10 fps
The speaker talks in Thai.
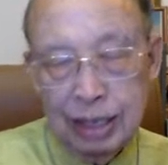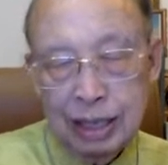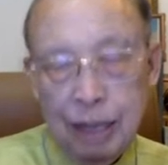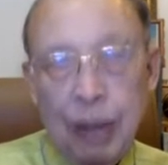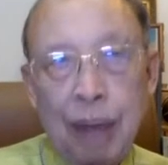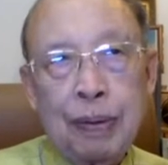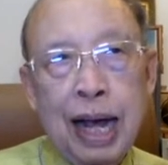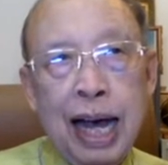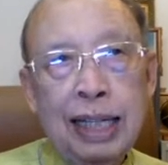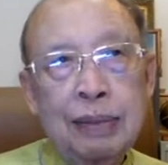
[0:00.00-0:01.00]
สภาพ
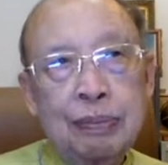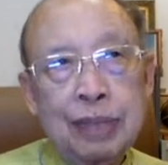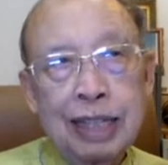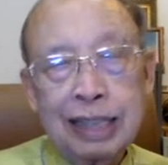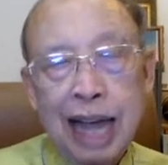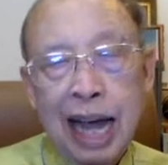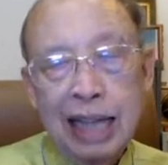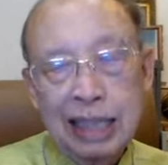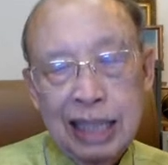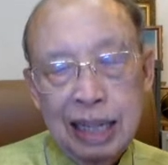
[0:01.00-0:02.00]
การต่าง
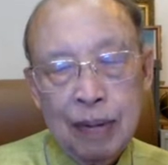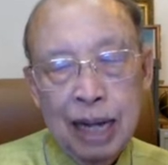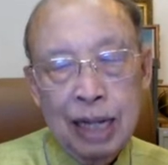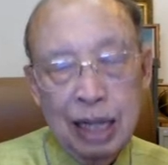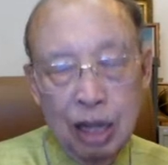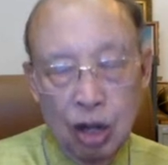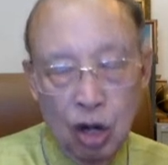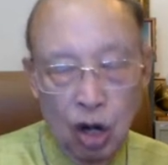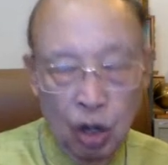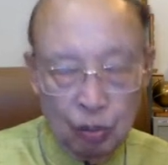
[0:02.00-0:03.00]
ๆที่กำลัง
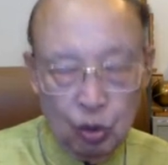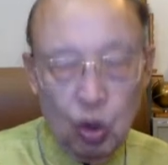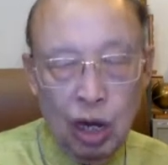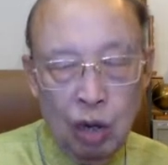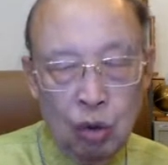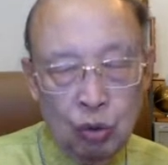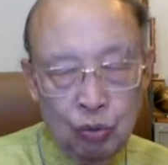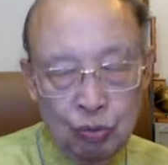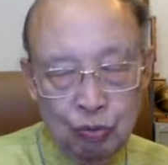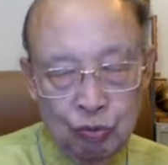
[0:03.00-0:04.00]
อ้อมตัวเขา
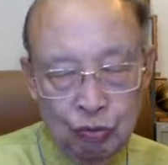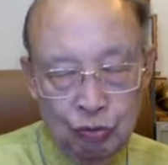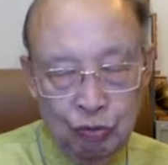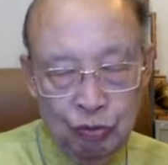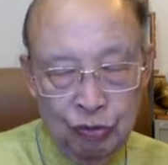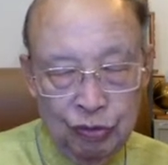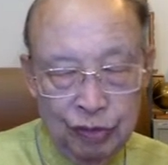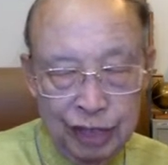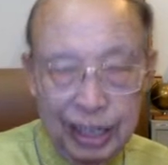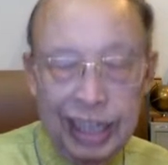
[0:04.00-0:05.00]

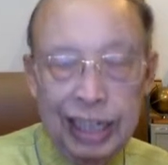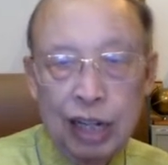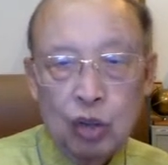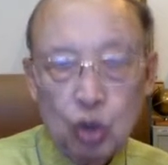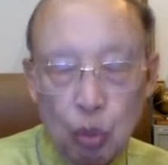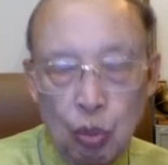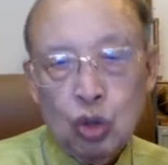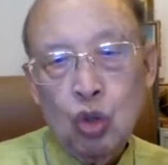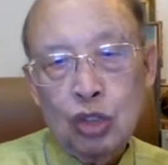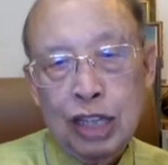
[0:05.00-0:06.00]
ทีุให้เขาตกมก
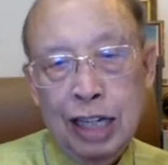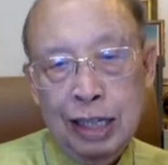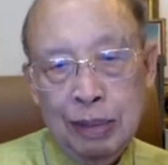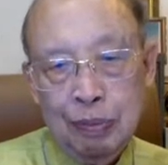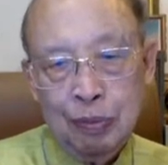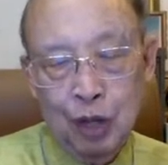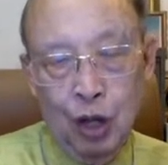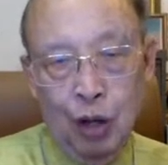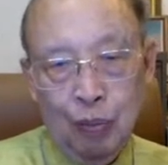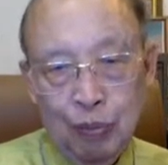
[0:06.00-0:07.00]
ตกใจเนาะ
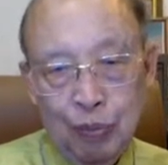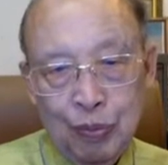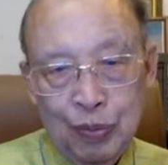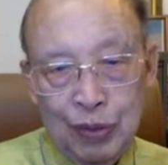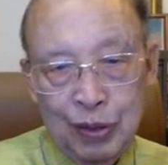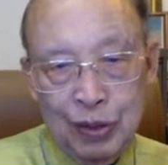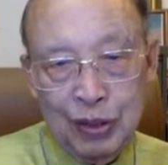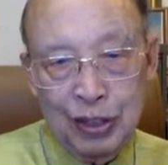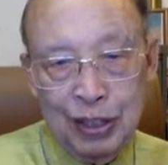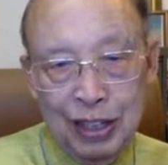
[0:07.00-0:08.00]

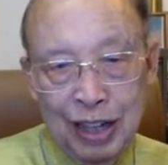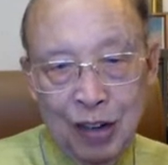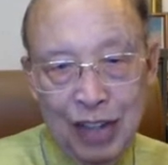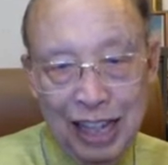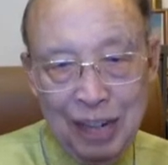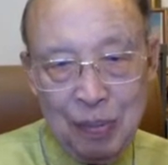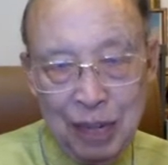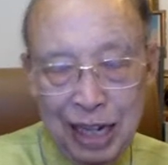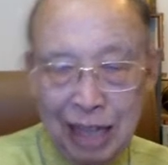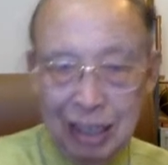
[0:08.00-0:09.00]
เขาเห็นพ
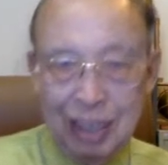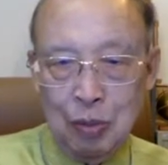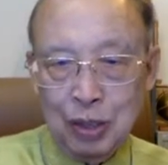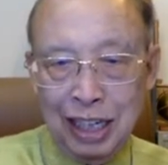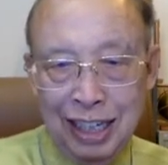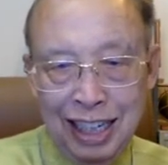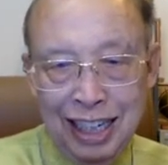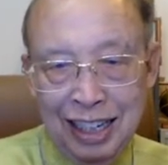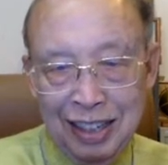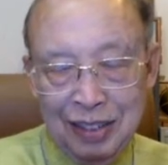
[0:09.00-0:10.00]
ญาติก็คือบุทันดี
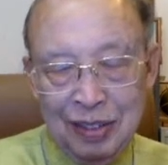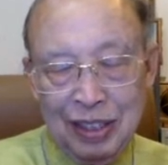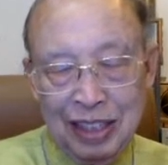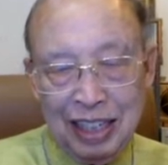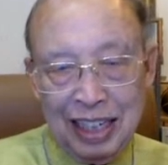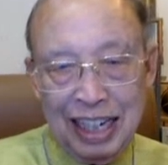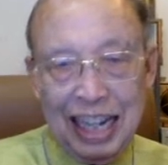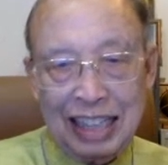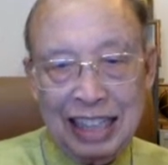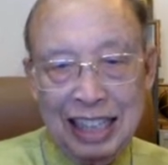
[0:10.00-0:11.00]
ขณะ
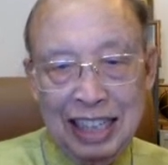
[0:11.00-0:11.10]
ที่